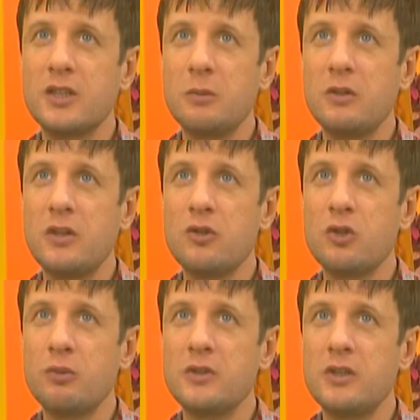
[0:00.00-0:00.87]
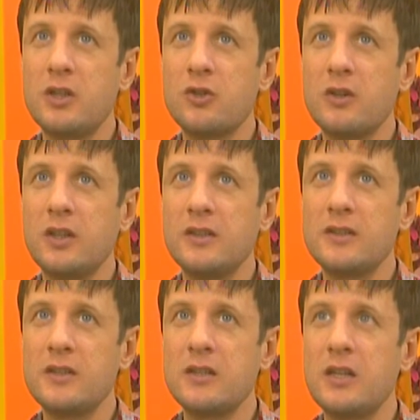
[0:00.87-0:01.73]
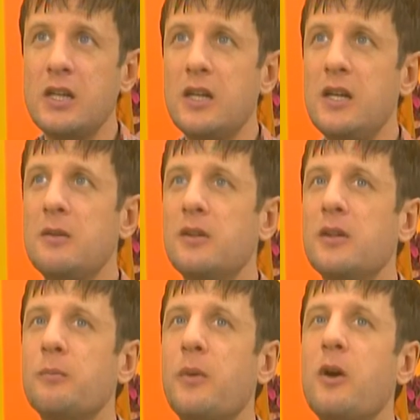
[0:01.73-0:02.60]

нам и говорят, что после нашего концерта или, или по